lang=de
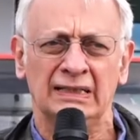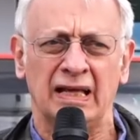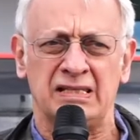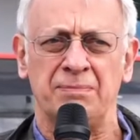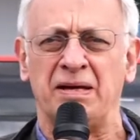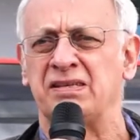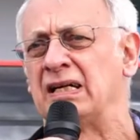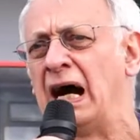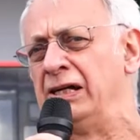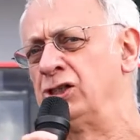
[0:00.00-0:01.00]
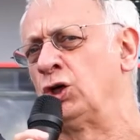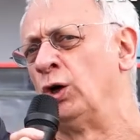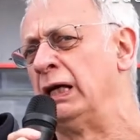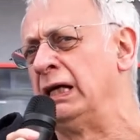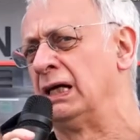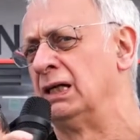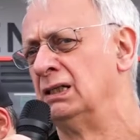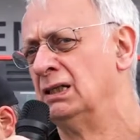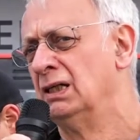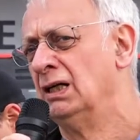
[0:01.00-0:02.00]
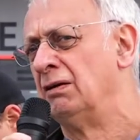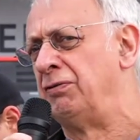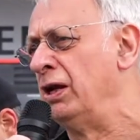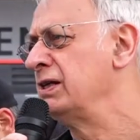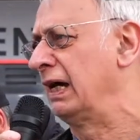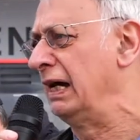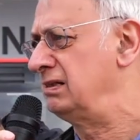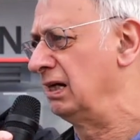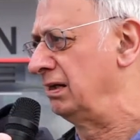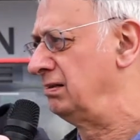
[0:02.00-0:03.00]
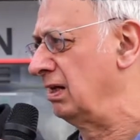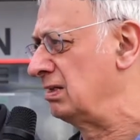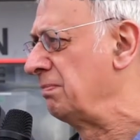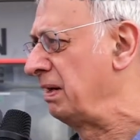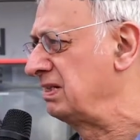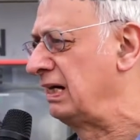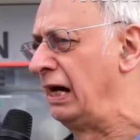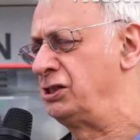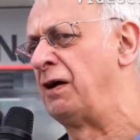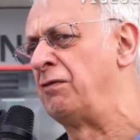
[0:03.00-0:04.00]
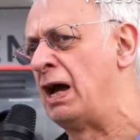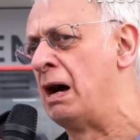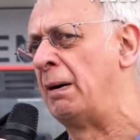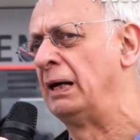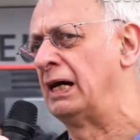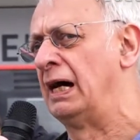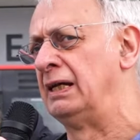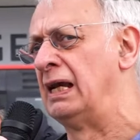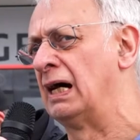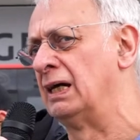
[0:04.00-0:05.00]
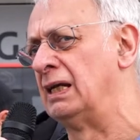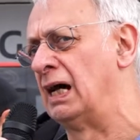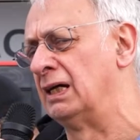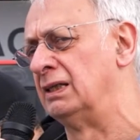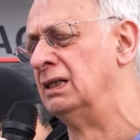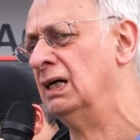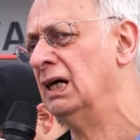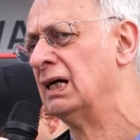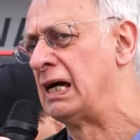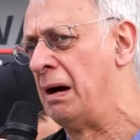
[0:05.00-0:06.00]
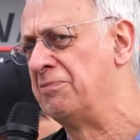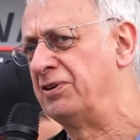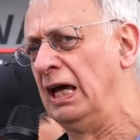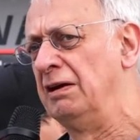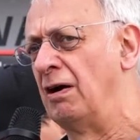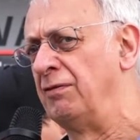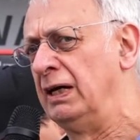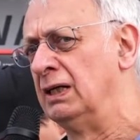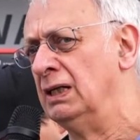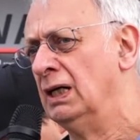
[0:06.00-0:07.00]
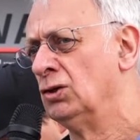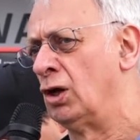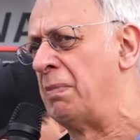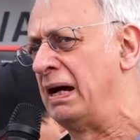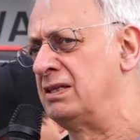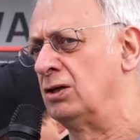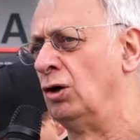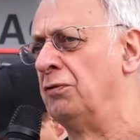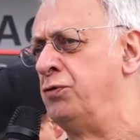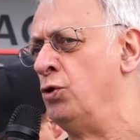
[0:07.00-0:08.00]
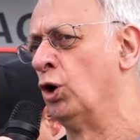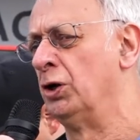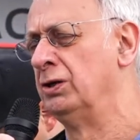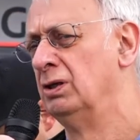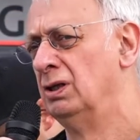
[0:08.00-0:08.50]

dass der mexikanische Kollege völlig recht hat, dass die mexikanischen VW-Arbeiter einen langen, langen Kampf gegen VW durch Mexiko führen.